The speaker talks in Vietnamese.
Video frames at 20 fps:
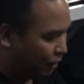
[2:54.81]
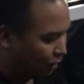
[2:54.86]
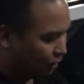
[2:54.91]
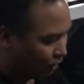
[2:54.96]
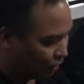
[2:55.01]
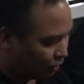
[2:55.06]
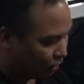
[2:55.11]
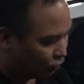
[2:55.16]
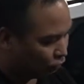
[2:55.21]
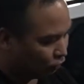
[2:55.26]

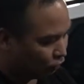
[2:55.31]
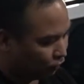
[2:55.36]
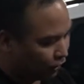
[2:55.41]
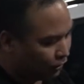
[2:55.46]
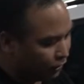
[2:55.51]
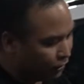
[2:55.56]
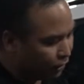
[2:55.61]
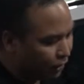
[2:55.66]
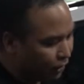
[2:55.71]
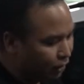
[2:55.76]
à, đối
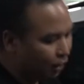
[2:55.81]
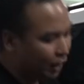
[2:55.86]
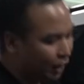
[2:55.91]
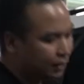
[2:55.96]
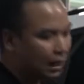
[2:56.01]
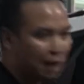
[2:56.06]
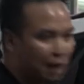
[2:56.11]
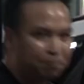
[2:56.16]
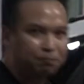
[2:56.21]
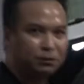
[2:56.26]
với những người
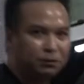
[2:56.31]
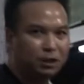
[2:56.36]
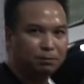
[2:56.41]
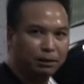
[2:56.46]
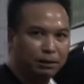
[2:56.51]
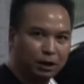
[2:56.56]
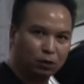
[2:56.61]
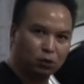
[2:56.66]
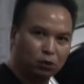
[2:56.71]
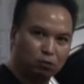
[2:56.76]
thấp như
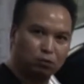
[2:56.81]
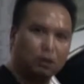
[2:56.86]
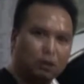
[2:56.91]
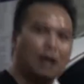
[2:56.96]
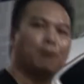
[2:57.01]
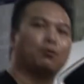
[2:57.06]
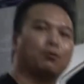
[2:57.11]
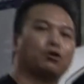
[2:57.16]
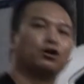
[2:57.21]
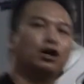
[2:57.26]
mình cũng
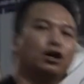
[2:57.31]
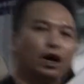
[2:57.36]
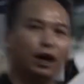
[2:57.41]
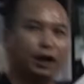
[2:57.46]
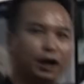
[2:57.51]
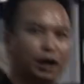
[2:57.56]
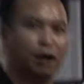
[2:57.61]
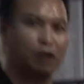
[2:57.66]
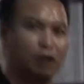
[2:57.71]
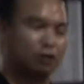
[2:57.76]
là một người ờ,